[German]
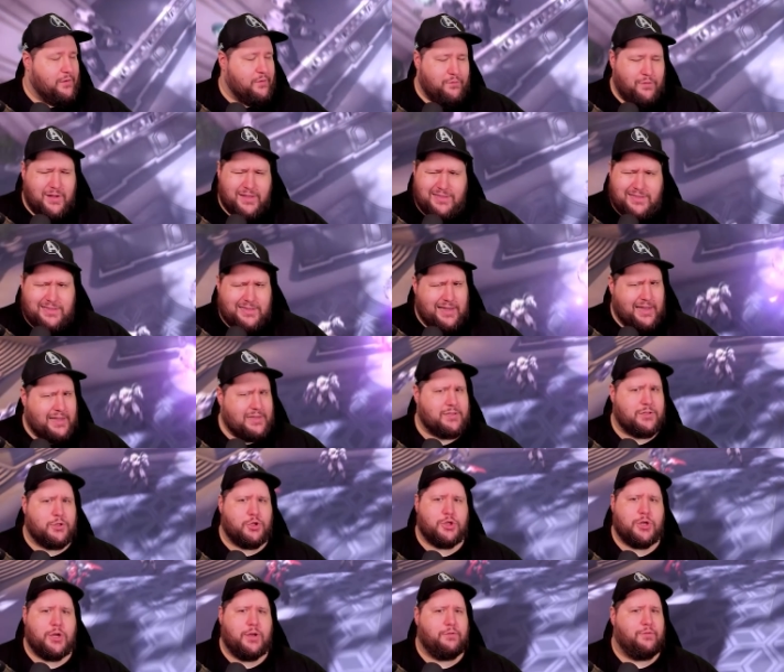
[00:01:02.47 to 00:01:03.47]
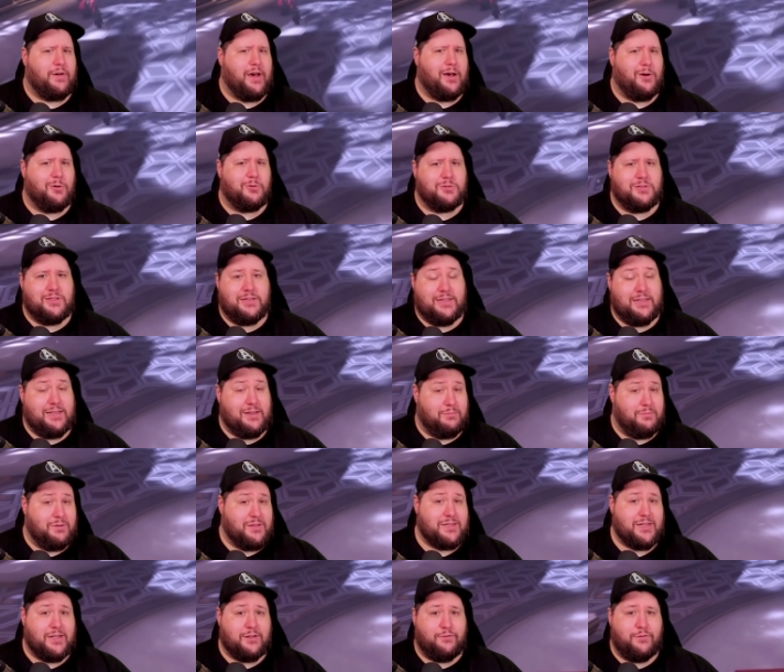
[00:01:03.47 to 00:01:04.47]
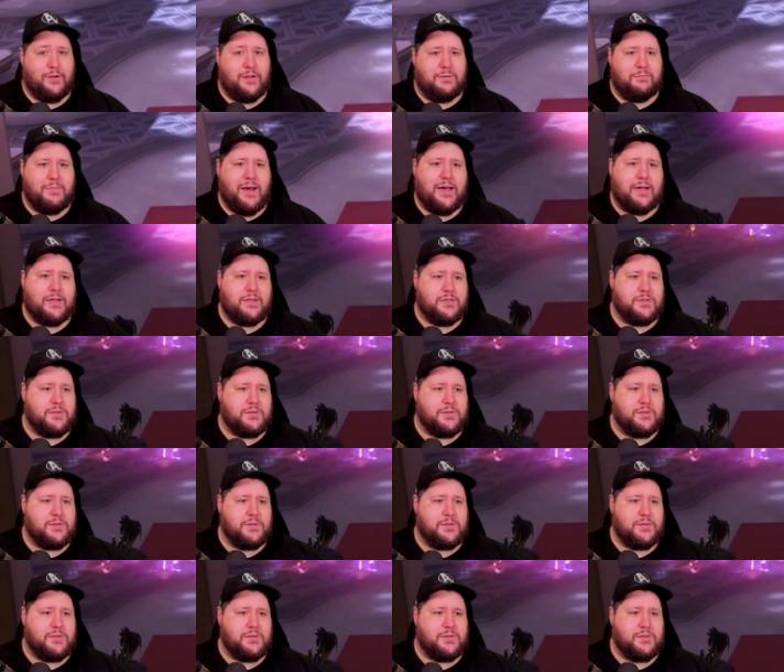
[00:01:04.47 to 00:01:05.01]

Fantastische Erfahrung, die jeder Blizzard-Fan machen